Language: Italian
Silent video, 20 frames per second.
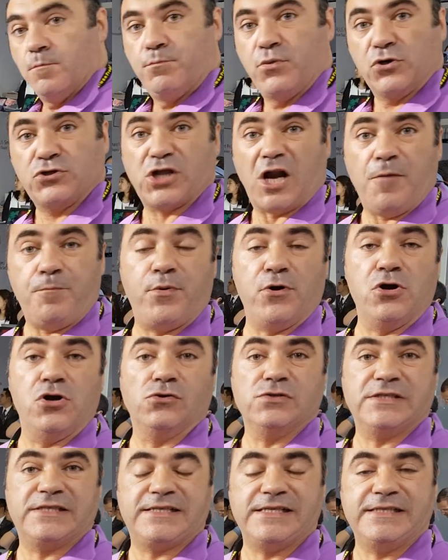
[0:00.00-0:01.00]
Purtroppo
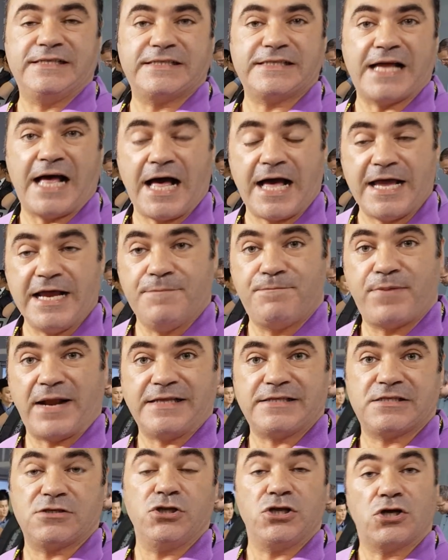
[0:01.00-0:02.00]
non si sa il
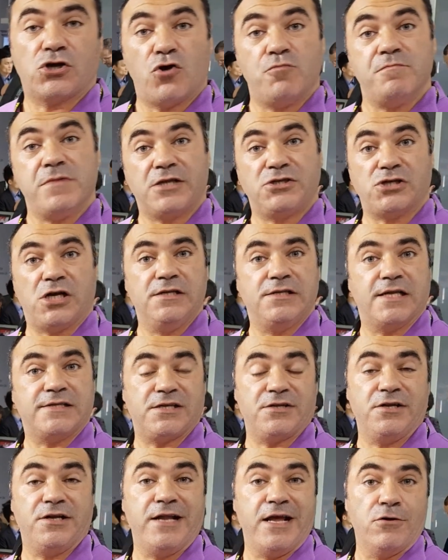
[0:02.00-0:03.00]
prezzo di
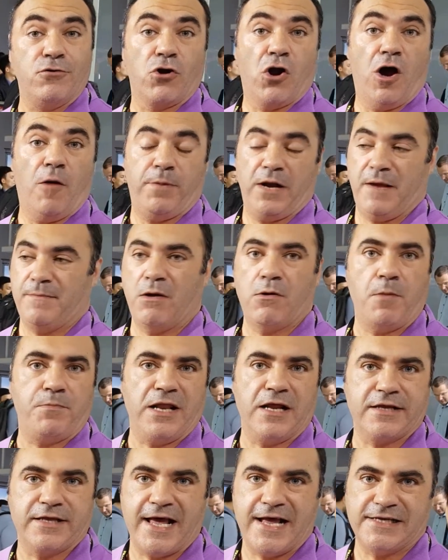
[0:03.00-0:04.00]
commercializzazione in Europa, l'abbiamo
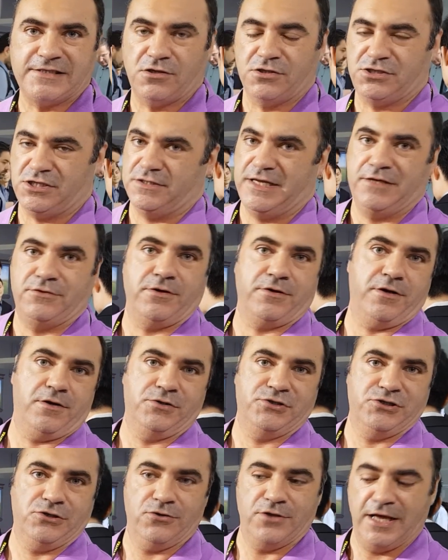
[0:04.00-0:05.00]
appena chiesto, e ci hanno detto
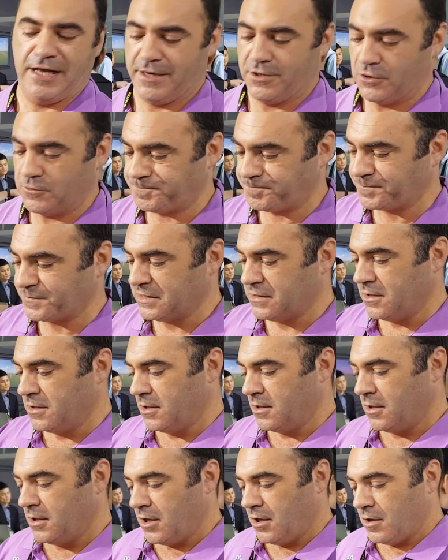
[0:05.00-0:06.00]
che non ce lo danno
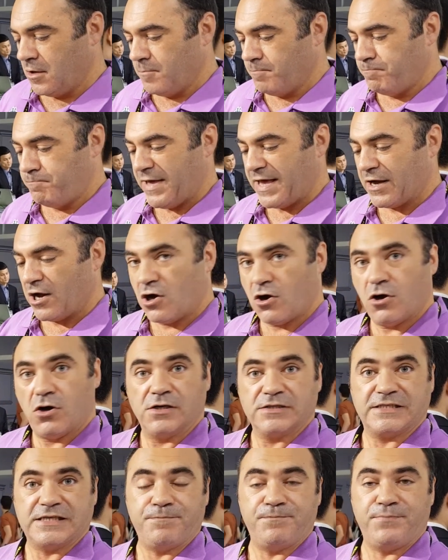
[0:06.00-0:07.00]

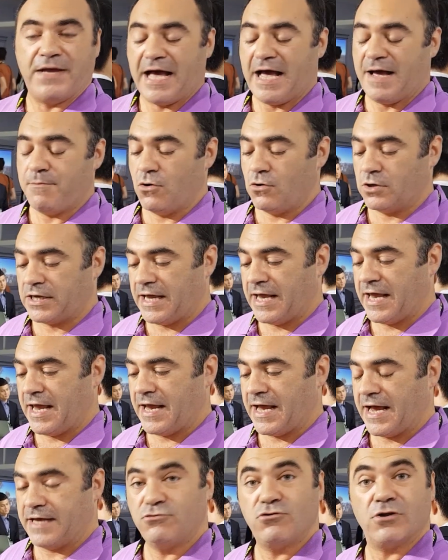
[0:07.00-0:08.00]
però sappiamo
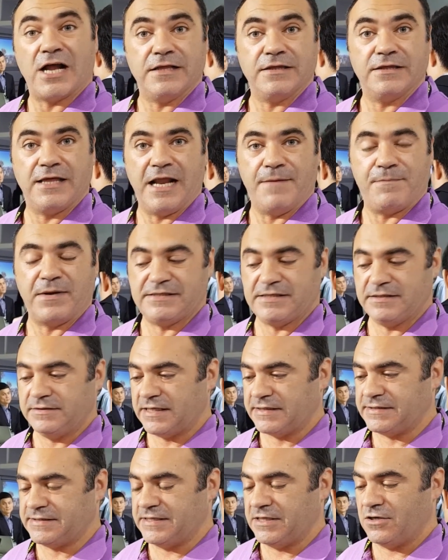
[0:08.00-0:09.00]
che eh, durante la
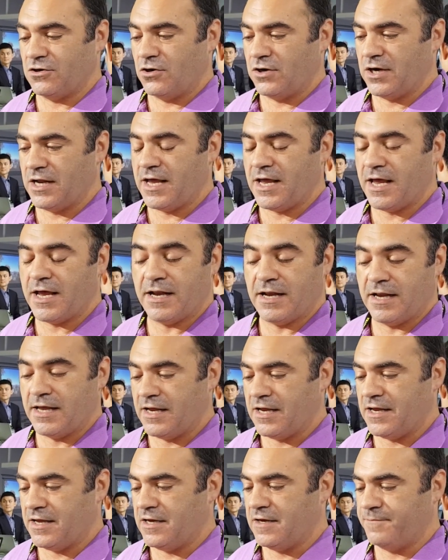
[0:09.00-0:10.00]
presentazione
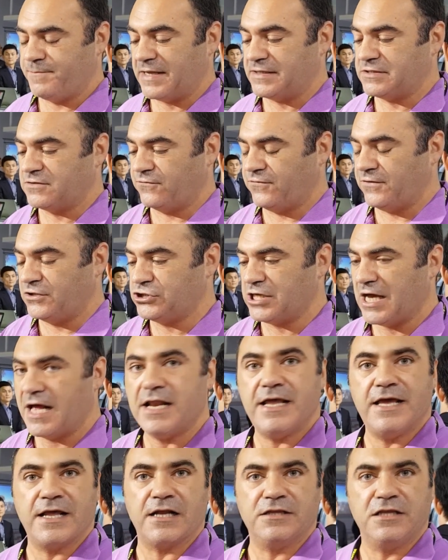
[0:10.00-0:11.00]
le, il prezzo
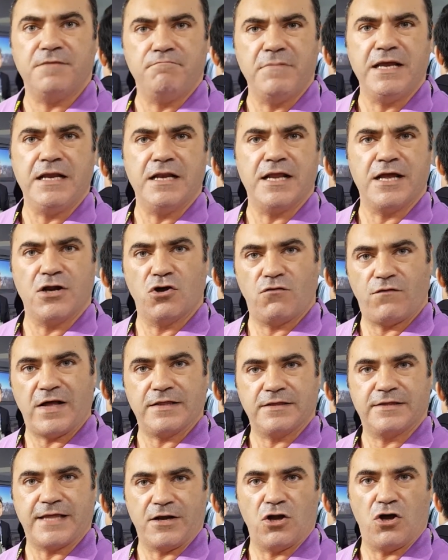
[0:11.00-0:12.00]
ufficiale era di
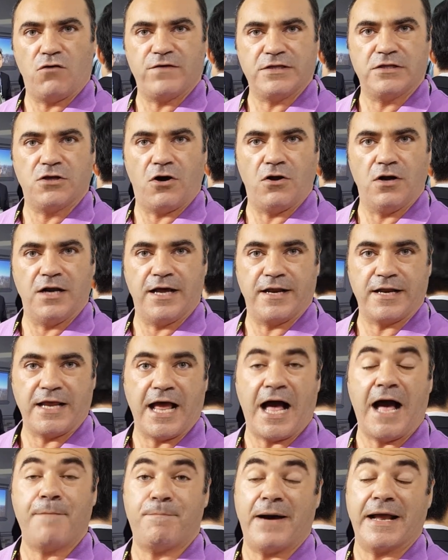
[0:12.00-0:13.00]
1099
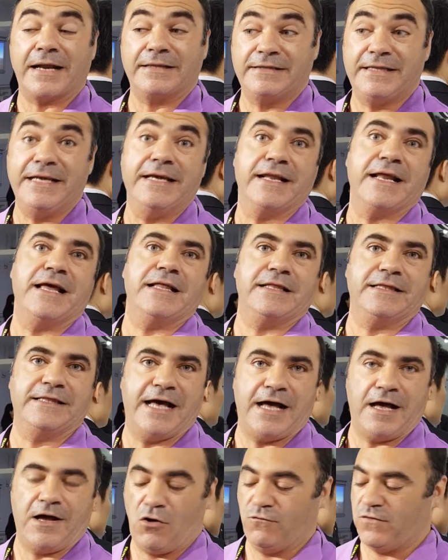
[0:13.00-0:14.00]
dollari a partire
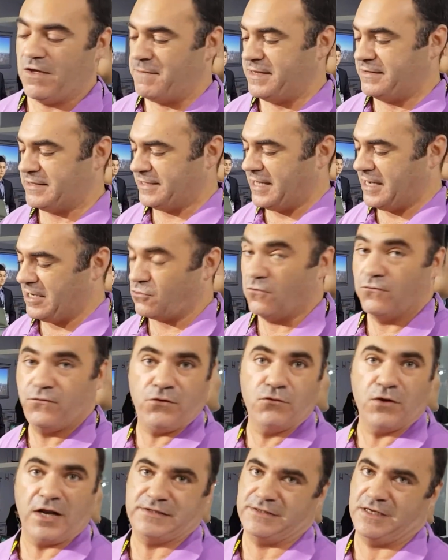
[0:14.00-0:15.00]
da ovviamente nella
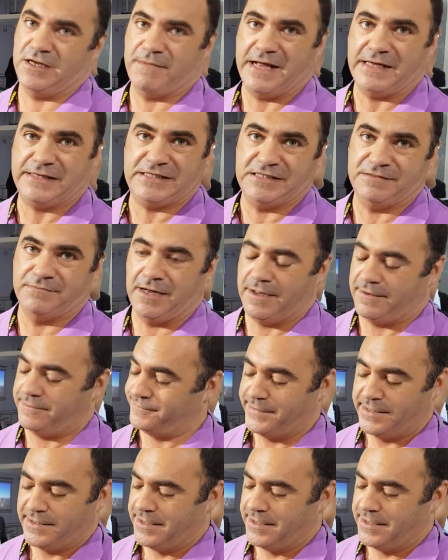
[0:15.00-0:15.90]
configurazione massima